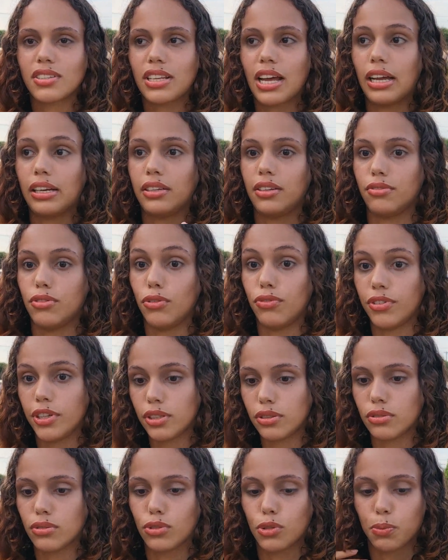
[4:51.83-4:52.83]
que está ali
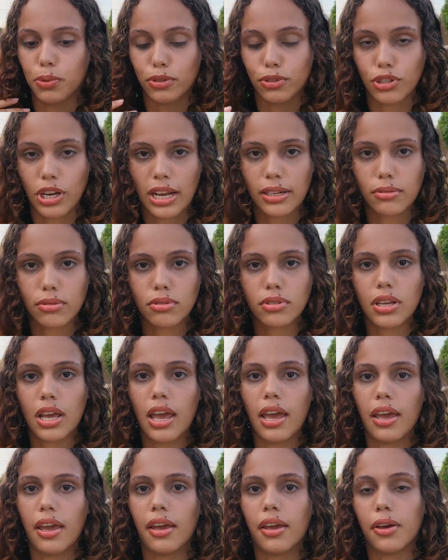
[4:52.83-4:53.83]
envolvido nos projetos,
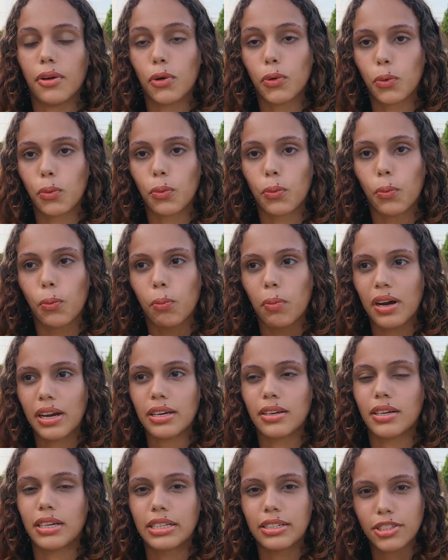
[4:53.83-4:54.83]
é
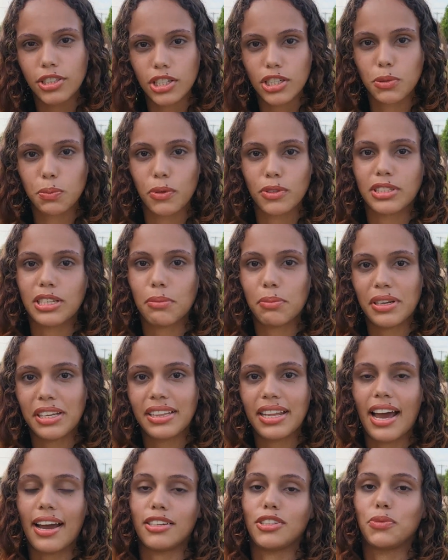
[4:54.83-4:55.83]
uma grande
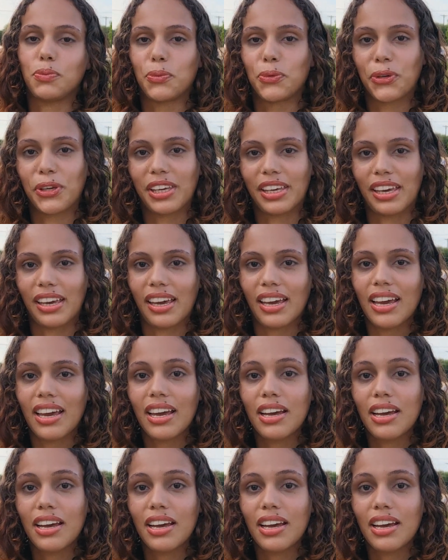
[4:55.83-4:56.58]
responsabilidade, porque